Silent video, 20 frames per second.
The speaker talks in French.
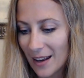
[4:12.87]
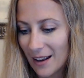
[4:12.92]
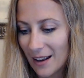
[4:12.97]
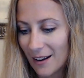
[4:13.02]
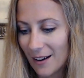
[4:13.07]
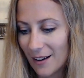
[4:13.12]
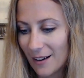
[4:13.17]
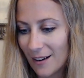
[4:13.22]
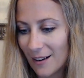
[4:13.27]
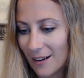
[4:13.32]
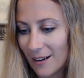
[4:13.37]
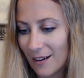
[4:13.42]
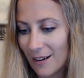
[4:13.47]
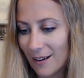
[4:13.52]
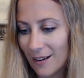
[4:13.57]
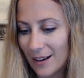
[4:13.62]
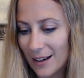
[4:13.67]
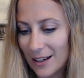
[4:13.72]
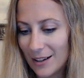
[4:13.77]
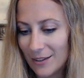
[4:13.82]

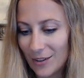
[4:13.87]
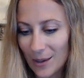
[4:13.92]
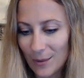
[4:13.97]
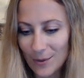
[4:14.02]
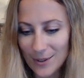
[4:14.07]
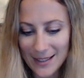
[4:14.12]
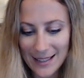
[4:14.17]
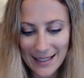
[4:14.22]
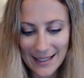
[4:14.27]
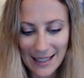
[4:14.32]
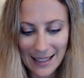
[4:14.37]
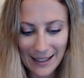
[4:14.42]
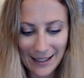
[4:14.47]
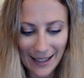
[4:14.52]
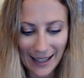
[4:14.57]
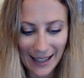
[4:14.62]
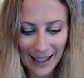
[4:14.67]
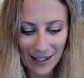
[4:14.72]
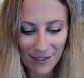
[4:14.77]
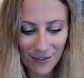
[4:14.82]
Euh, et vraiment c'est cette
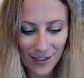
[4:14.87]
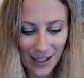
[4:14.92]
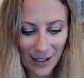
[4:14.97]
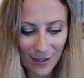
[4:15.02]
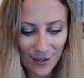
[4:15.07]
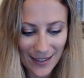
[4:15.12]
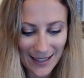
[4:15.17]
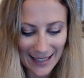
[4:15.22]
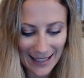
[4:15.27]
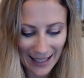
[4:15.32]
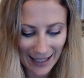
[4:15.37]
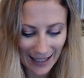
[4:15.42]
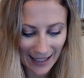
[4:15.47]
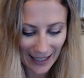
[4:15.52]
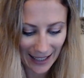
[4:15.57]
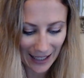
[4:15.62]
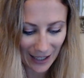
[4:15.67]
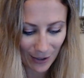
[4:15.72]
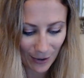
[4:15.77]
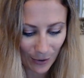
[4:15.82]
révérence
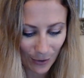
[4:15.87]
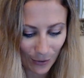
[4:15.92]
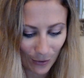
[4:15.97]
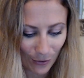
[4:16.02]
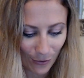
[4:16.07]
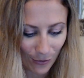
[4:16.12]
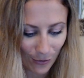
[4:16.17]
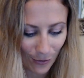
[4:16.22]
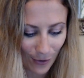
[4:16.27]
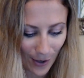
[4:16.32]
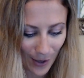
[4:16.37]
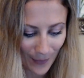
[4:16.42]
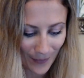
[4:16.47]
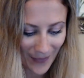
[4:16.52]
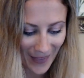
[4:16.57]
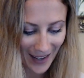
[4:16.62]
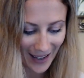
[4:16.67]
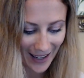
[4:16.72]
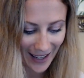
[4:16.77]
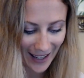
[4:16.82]
sacrée que l'on voit.
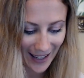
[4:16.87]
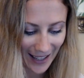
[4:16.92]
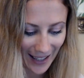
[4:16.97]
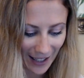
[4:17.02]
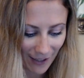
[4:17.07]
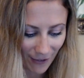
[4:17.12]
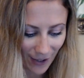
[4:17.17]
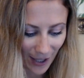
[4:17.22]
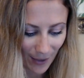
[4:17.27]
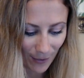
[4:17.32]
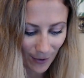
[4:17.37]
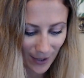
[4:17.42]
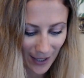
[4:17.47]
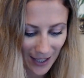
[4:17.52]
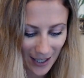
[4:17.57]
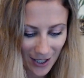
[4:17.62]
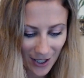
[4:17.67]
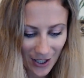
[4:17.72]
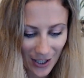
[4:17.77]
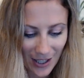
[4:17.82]
Et vraiment
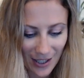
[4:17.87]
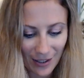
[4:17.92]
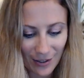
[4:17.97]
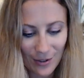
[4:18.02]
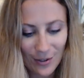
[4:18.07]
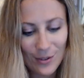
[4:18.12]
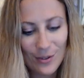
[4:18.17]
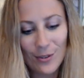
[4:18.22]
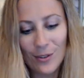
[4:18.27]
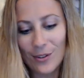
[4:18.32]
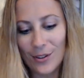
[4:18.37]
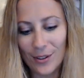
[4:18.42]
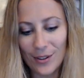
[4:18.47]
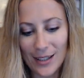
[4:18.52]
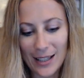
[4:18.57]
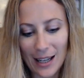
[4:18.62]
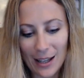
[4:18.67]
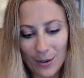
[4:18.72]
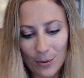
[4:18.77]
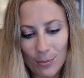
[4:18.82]
là j'ai une autre
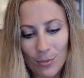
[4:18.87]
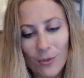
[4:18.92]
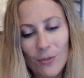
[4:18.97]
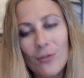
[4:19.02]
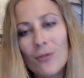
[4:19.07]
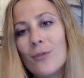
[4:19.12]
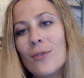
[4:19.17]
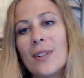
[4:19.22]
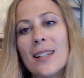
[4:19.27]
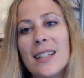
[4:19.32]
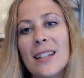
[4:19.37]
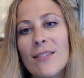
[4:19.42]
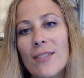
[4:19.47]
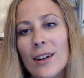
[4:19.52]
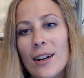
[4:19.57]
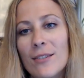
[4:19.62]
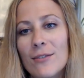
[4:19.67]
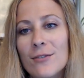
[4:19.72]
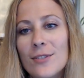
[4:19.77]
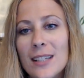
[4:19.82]
carte pour vous, c'est
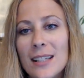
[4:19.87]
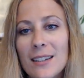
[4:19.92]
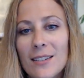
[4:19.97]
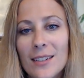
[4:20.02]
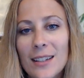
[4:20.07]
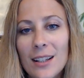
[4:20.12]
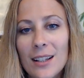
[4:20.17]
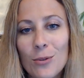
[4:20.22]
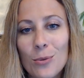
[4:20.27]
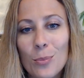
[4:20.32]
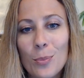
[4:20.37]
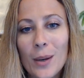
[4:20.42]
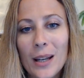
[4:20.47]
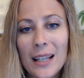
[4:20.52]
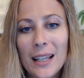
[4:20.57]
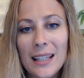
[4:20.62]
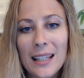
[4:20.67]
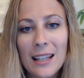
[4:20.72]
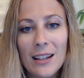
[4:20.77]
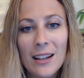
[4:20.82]
vrai, vous êtes en train de
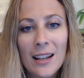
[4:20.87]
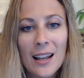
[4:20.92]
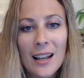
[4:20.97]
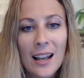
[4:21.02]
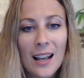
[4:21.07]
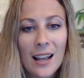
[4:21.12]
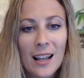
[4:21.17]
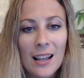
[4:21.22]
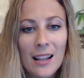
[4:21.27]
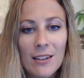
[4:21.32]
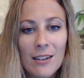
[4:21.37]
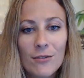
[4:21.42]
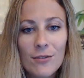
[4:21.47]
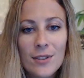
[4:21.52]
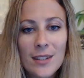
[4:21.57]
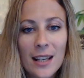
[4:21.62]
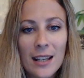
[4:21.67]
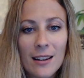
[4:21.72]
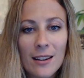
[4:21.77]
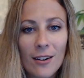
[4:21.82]
briller et
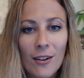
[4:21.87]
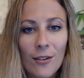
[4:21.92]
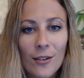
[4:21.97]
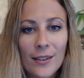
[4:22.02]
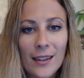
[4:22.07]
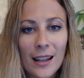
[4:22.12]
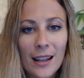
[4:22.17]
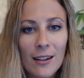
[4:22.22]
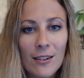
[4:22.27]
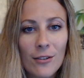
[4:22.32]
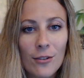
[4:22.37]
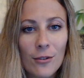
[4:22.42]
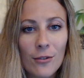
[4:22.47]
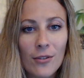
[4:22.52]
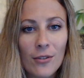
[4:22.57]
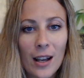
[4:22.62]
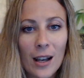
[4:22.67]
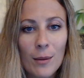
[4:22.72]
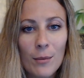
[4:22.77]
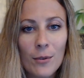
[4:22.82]
vous êtes en train de
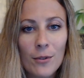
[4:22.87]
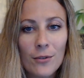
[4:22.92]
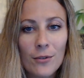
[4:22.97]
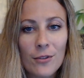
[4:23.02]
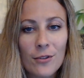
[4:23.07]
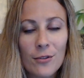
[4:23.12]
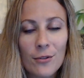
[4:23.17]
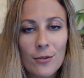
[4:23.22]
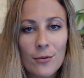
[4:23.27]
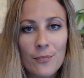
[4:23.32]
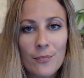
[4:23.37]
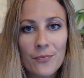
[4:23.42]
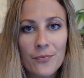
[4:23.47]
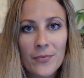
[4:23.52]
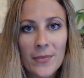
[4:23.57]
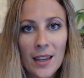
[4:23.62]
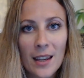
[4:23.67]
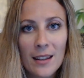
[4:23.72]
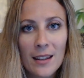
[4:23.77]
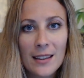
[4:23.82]
vraiment de
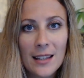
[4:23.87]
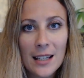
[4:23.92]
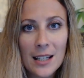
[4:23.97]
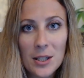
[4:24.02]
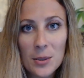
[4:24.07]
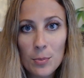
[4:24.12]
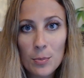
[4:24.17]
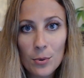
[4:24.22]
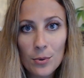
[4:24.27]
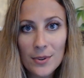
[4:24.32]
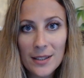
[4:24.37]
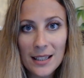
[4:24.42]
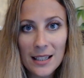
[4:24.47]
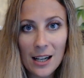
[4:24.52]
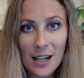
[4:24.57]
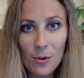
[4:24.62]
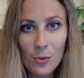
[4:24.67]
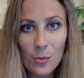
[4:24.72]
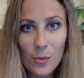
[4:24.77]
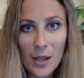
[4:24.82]
d'exploser
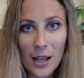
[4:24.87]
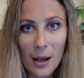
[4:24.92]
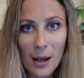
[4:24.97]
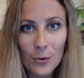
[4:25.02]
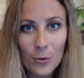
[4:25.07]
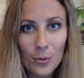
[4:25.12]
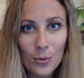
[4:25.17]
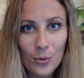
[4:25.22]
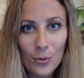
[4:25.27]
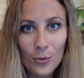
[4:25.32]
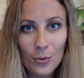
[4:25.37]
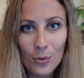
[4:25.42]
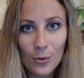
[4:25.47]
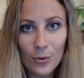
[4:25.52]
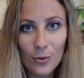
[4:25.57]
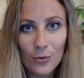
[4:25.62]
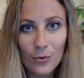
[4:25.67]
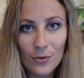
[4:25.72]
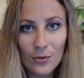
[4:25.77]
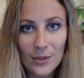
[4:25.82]
la lumière tout autour
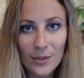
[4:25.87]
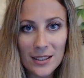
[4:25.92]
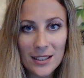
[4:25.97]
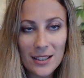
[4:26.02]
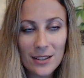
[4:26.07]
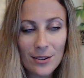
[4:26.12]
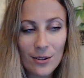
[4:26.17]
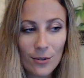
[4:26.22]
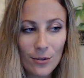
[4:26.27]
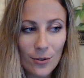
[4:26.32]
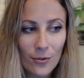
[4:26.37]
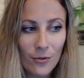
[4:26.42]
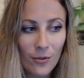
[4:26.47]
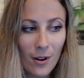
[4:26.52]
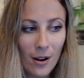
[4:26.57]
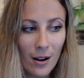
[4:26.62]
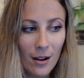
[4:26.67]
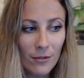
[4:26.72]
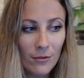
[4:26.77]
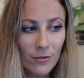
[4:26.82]
de vous, hein, c'est ce que je
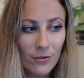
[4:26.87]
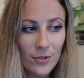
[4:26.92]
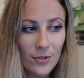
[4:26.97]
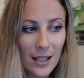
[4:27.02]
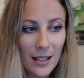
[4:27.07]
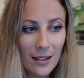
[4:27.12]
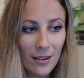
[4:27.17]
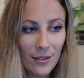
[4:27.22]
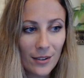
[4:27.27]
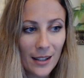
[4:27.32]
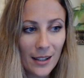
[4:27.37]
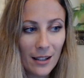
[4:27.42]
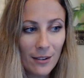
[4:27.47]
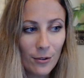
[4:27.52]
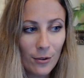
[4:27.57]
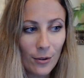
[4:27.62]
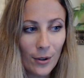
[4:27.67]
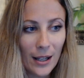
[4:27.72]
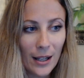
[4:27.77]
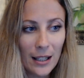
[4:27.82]
vois, hein. vous êtes en train
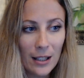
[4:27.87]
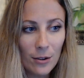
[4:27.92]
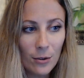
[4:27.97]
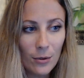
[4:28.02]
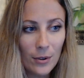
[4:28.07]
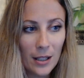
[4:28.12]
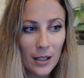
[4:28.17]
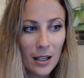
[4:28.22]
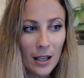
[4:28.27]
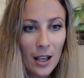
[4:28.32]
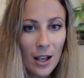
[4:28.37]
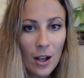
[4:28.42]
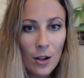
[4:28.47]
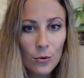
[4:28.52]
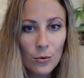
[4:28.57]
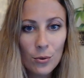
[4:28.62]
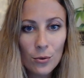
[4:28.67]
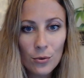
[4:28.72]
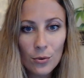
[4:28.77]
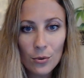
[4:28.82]
de rayonner
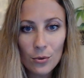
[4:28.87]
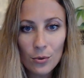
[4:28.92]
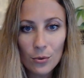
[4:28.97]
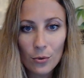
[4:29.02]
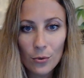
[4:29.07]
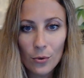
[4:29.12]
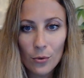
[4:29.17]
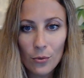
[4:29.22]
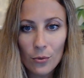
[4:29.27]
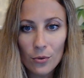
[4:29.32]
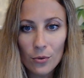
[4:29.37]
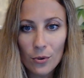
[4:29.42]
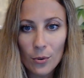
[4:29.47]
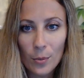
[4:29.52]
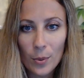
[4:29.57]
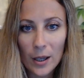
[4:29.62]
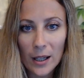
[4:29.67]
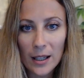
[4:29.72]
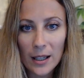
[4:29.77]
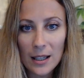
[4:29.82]
tout autour de vous de
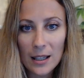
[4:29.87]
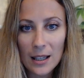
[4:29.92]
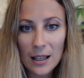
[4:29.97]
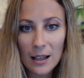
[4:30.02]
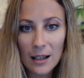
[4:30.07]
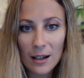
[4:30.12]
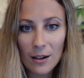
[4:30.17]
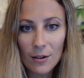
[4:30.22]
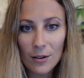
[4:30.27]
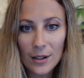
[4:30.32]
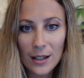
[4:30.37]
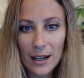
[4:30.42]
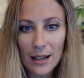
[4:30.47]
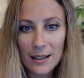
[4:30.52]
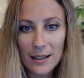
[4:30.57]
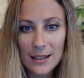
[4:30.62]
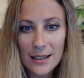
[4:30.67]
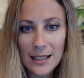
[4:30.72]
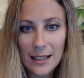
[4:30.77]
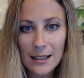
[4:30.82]
briller.
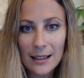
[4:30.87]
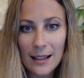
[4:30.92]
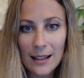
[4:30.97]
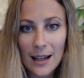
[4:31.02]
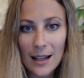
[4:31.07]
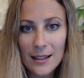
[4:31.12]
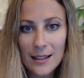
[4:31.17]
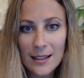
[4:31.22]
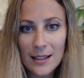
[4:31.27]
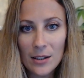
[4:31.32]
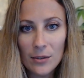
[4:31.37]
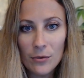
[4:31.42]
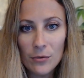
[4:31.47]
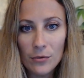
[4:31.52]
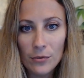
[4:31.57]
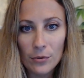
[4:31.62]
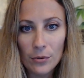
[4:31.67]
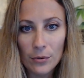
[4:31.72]
Regardez cette carte, c'est vous.